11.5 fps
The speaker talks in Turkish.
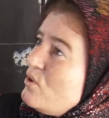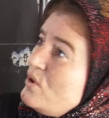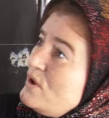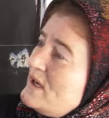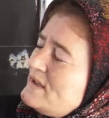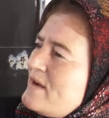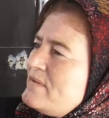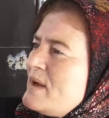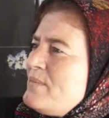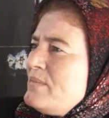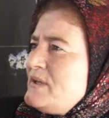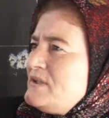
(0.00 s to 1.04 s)
öyle
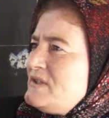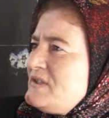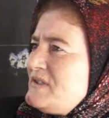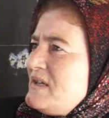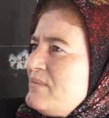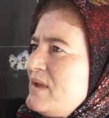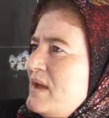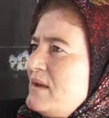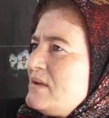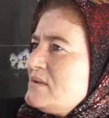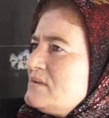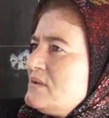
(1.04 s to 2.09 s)
davranmalarını isterim
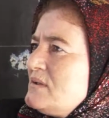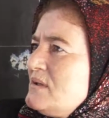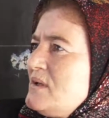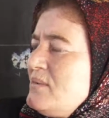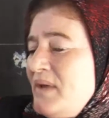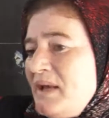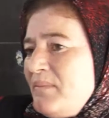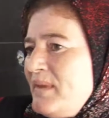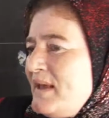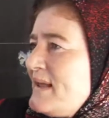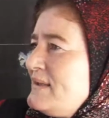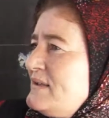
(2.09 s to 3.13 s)
yani. Benim
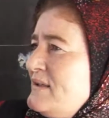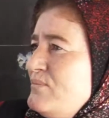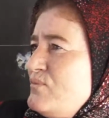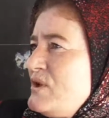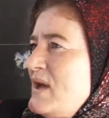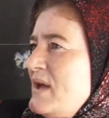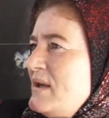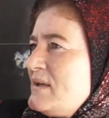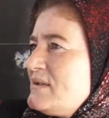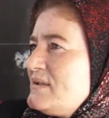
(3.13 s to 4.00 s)
beklentim bu yani.